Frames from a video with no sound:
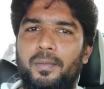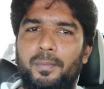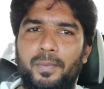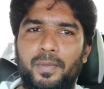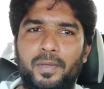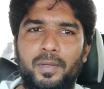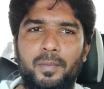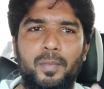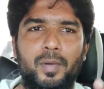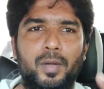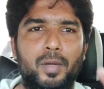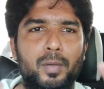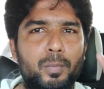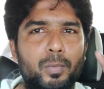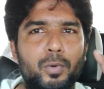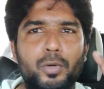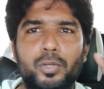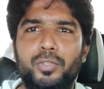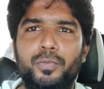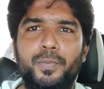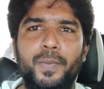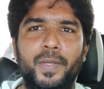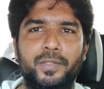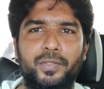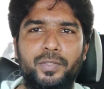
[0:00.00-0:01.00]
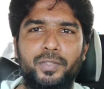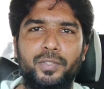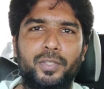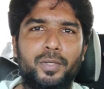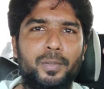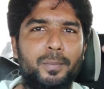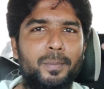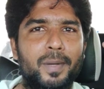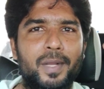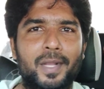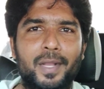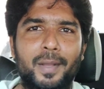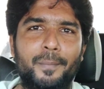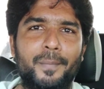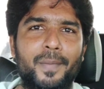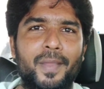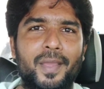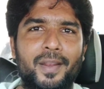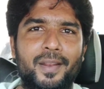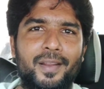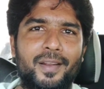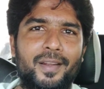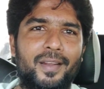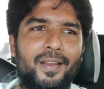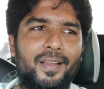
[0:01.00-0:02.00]
இப்போ நமக்கு பூட் ஸ்பேஸ் வந்து ரொம்ப
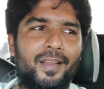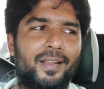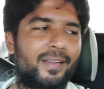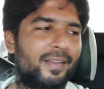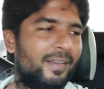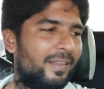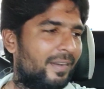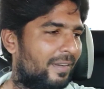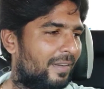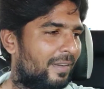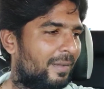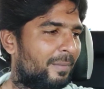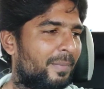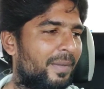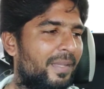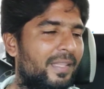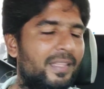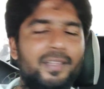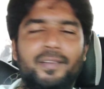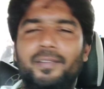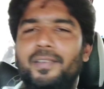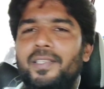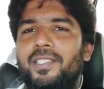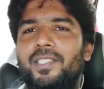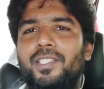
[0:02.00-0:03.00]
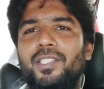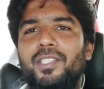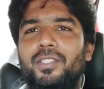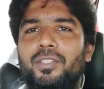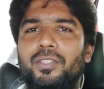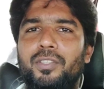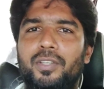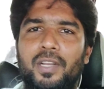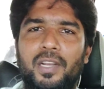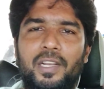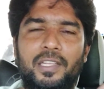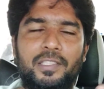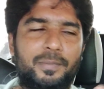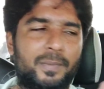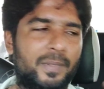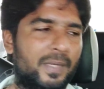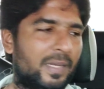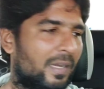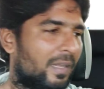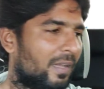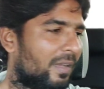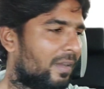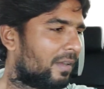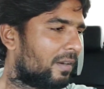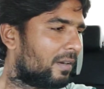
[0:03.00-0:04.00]
கம்மியாக இருக்குனாக்கா நம்ம இதை வச்சு யூட்டிலைஸ்
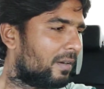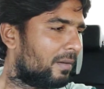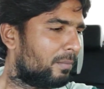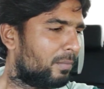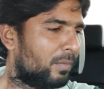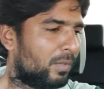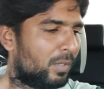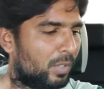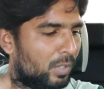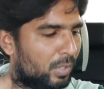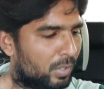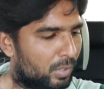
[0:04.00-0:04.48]
பண்ணிக்கலாம் காரணம்